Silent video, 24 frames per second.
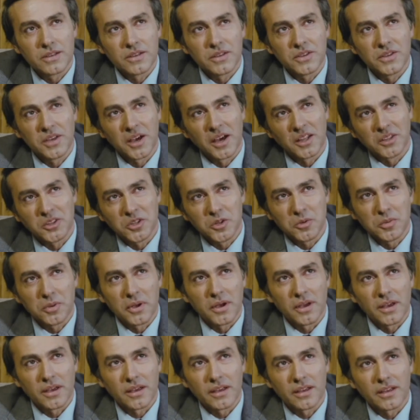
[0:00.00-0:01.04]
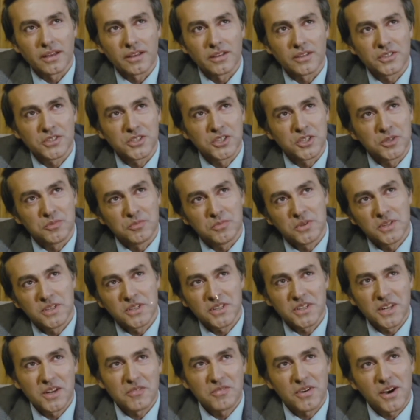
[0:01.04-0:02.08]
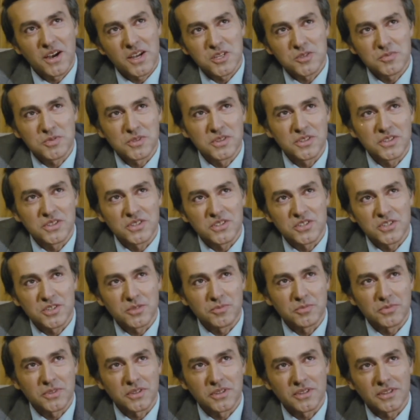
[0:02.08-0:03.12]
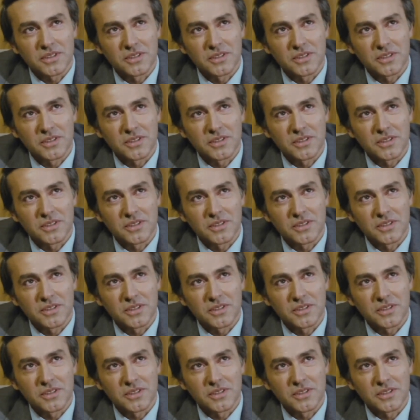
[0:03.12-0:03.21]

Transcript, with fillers: Yandı be. Kim bilir ne faiz bindirir şimdi.